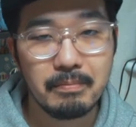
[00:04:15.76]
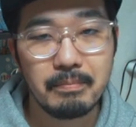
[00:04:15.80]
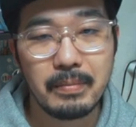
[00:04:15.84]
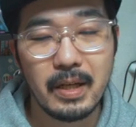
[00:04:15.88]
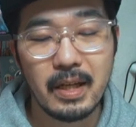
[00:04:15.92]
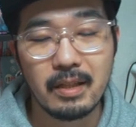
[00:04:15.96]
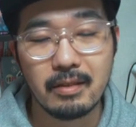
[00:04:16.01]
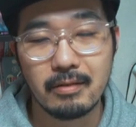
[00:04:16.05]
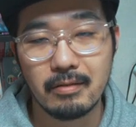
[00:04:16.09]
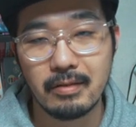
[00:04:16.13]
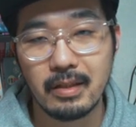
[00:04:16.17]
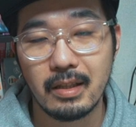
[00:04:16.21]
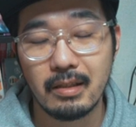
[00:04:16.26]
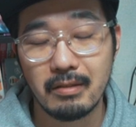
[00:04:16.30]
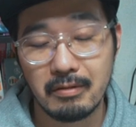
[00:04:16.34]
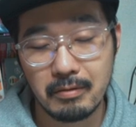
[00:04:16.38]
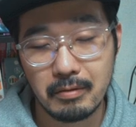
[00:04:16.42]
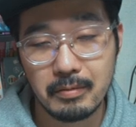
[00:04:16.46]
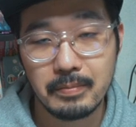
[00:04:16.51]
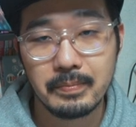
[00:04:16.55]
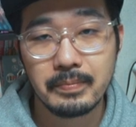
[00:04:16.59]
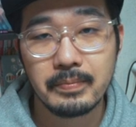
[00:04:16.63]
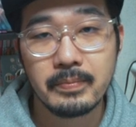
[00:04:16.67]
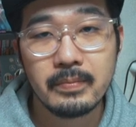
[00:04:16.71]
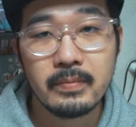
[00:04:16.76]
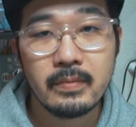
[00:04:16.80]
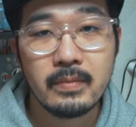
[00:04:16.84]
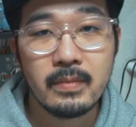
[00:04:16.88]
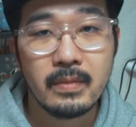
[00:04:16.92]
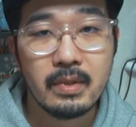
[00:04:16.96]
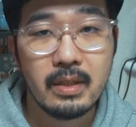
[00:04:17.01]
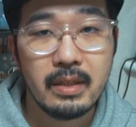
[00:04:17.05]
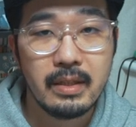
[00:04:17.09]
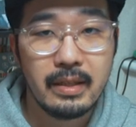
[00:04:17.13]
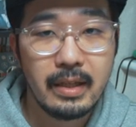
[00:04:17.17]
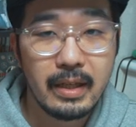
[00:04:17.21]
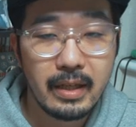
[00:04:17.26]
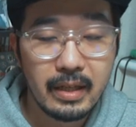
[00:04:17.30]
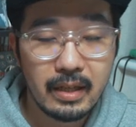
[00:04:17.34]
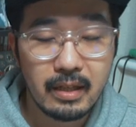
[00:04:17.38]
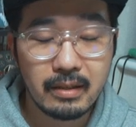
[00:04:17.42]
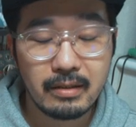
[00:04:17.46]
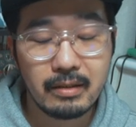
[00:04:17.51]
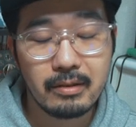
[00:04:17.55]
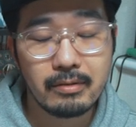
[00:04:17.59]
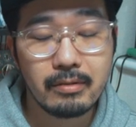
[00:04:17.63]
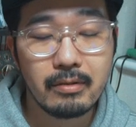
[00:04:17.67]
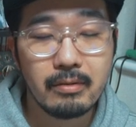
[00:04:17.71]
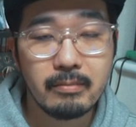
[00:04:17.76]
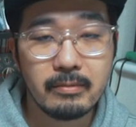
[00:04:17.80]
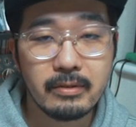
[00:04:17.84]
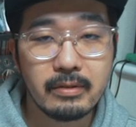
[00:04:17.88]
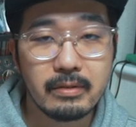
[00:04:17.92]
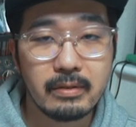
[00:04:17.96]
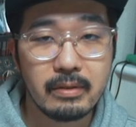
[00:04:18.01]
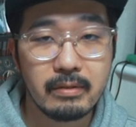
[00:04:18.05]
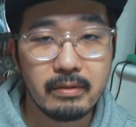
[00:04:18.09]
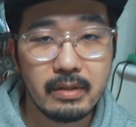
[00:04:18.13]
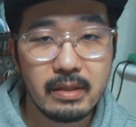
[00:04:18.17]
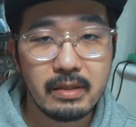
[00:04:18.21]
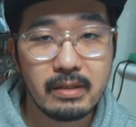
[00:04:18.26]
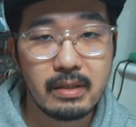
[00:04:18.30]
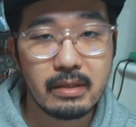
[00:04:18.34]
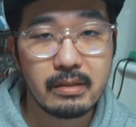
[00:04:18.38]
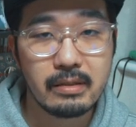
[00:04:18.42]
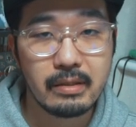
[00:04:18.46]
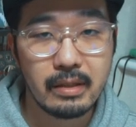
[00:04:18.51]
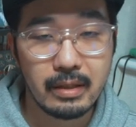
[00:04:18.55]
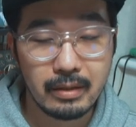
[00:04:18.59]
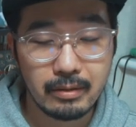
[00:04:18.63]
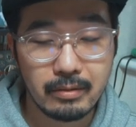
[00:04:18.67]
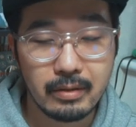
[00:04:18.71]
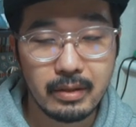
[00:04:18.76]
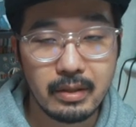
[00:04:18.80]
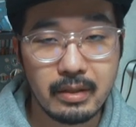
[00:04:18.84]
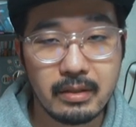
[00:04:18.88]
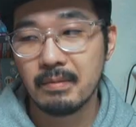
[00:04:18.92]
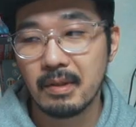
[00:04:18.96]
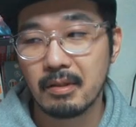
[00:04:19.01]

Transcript: パーンとなると。映画ってそういうもんですよね、撮影の時。